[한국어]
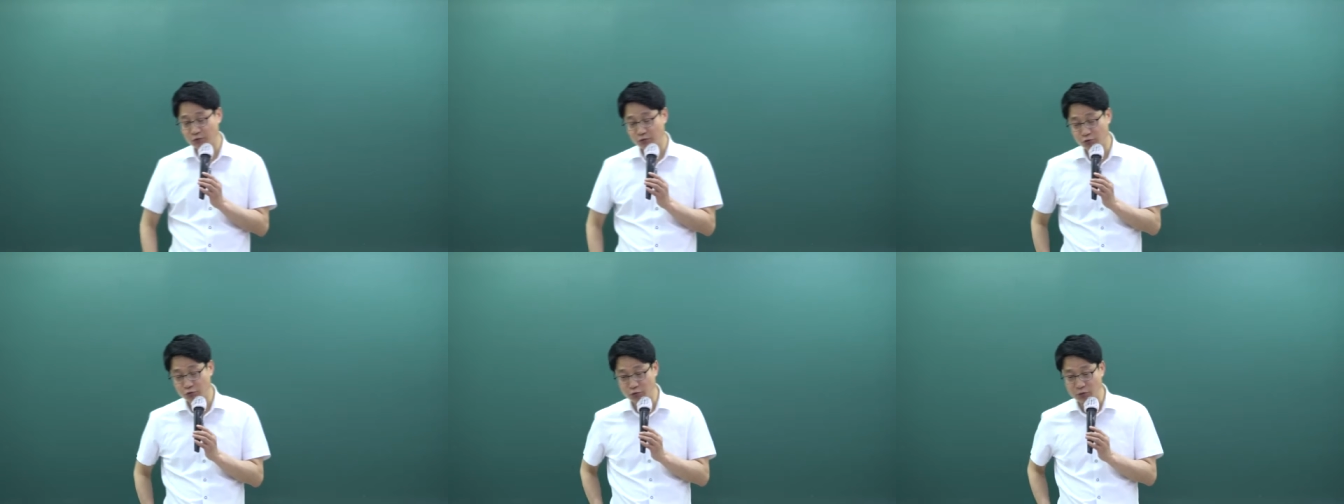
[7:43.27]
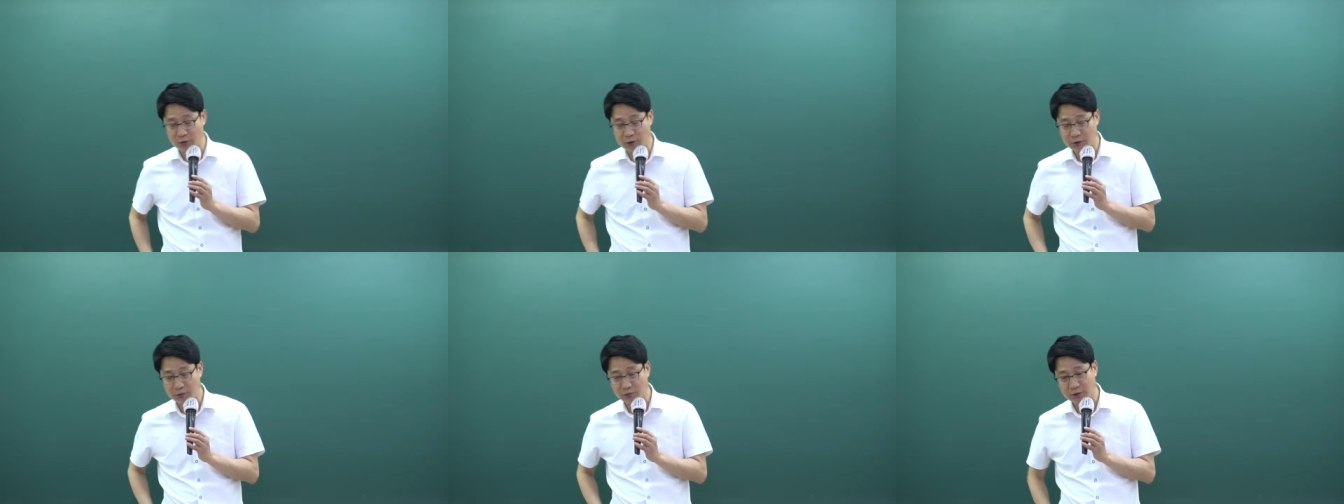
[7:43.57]

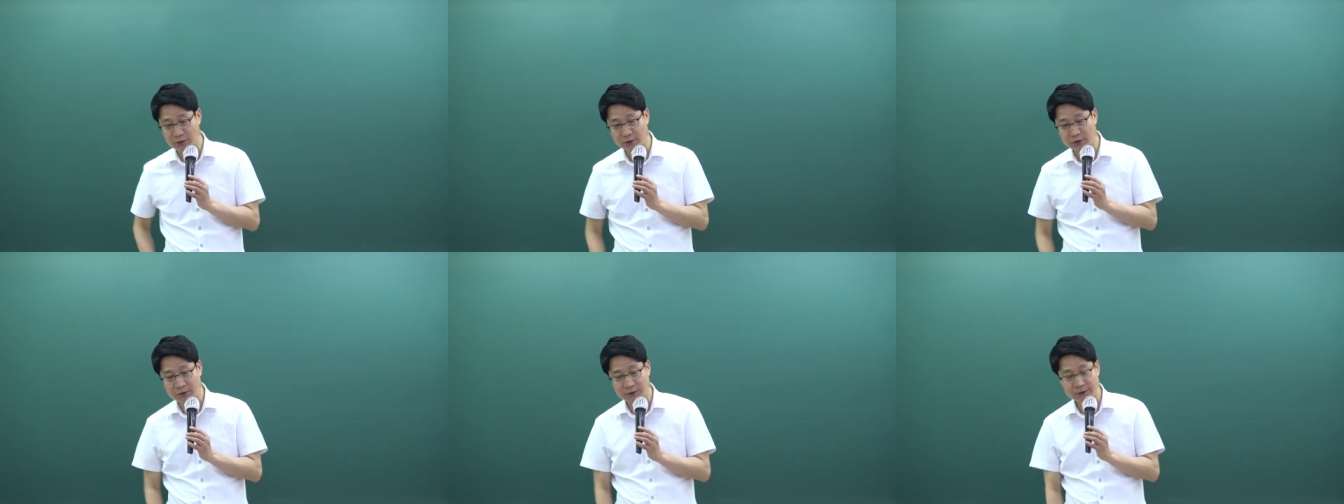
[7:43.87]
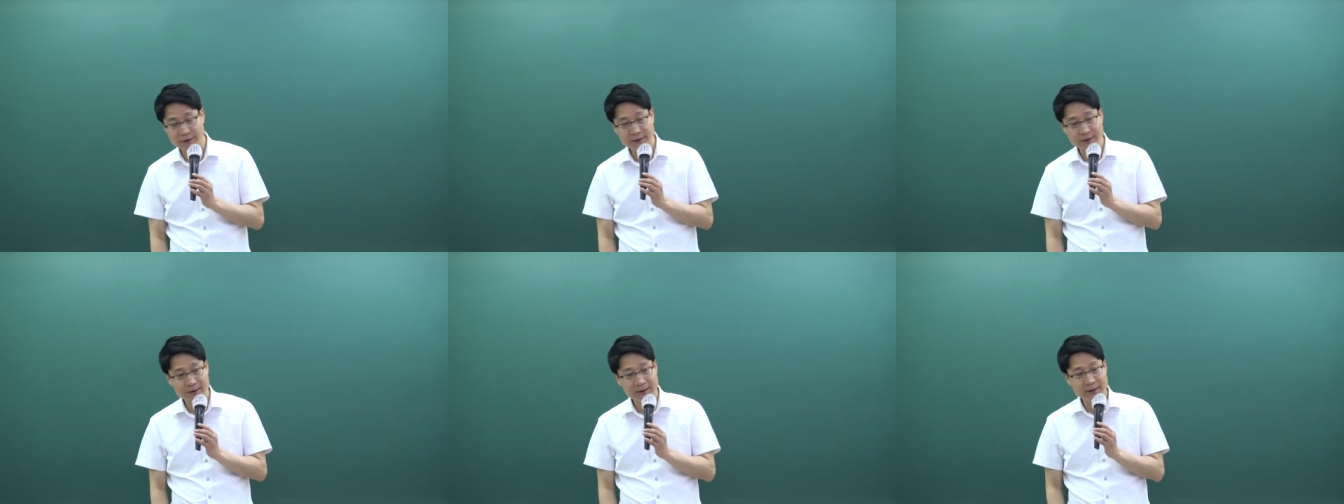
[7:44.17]
준용하고 그래서
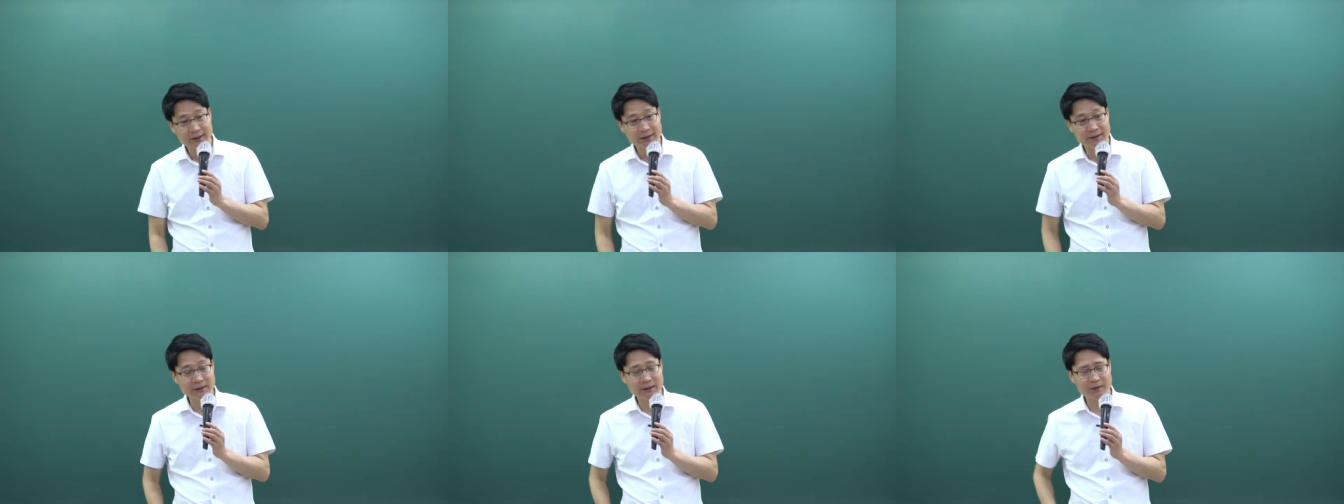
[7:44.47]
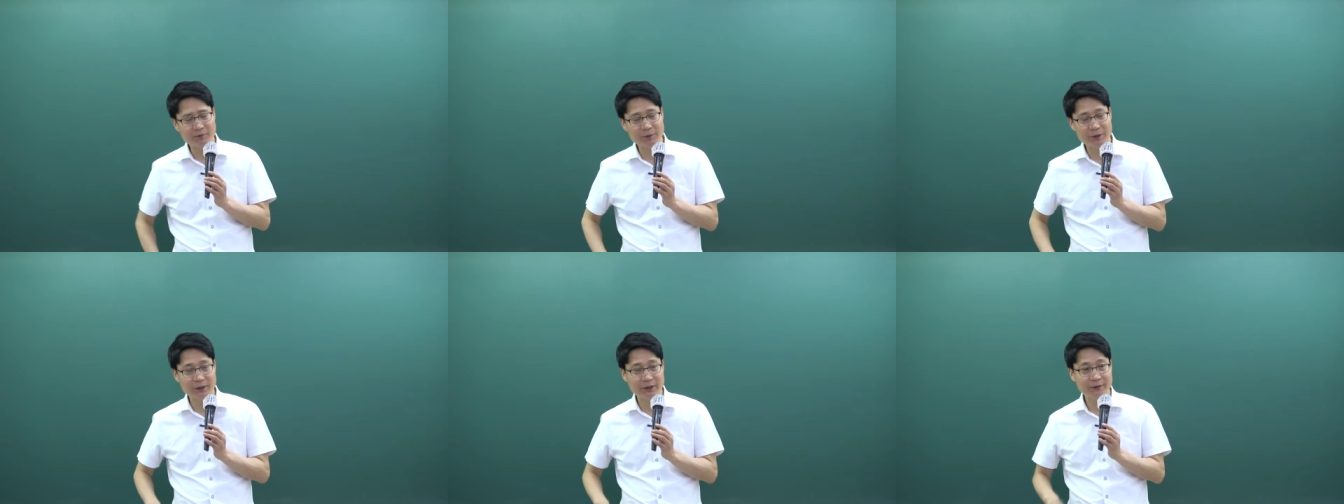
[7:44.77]
그
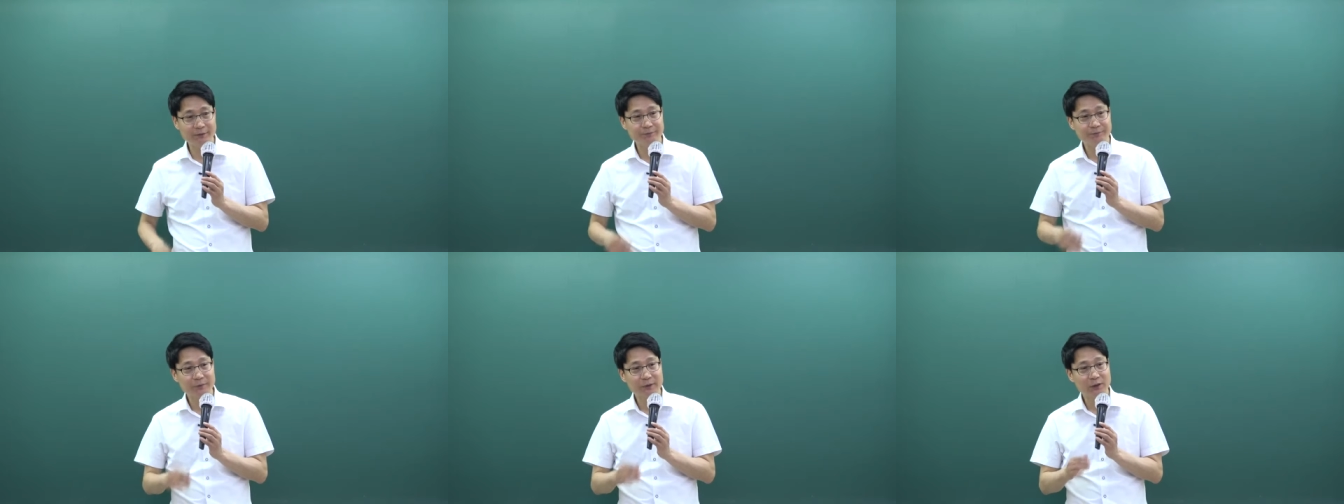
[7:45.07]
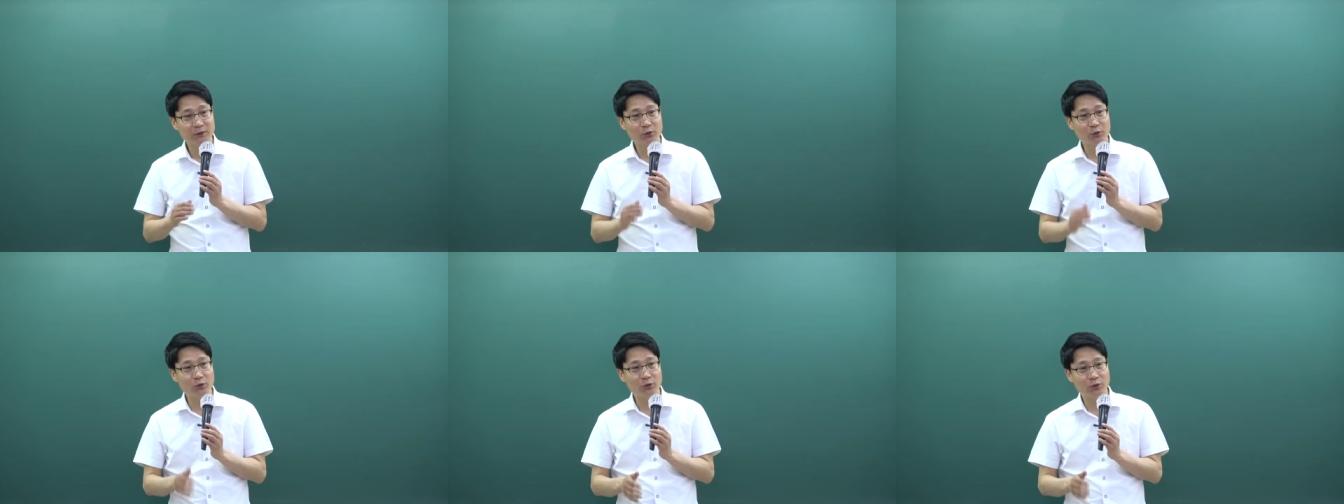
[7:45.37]
다음에
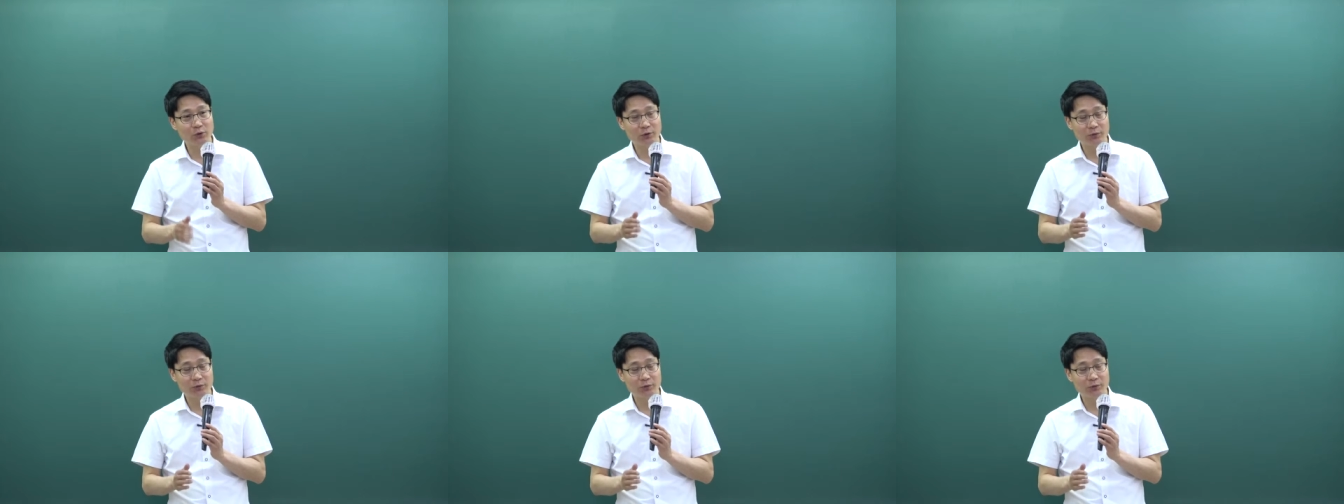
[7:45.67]
또요